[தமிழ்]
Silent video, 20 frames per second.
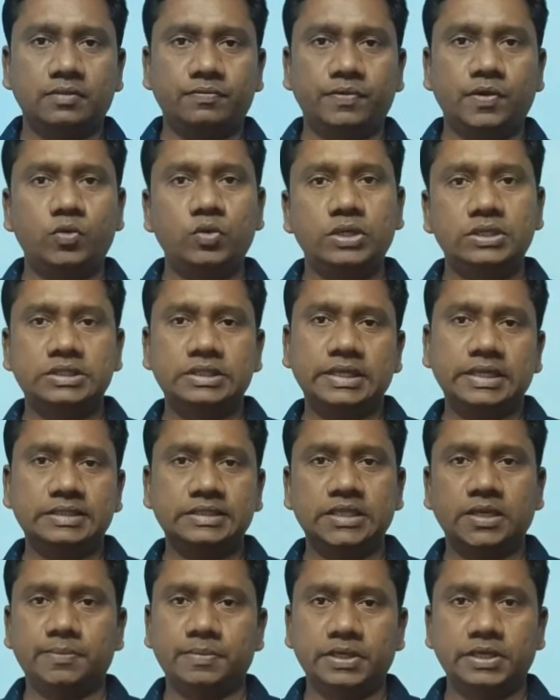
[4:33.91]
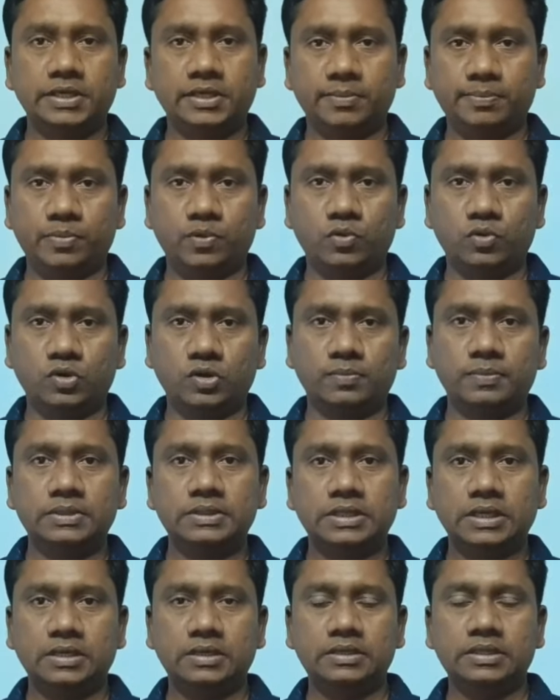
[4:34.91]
ஃபவுண்டேஷன் எக்ஸாமுக்கு நீங்கள் போகணும் இந்த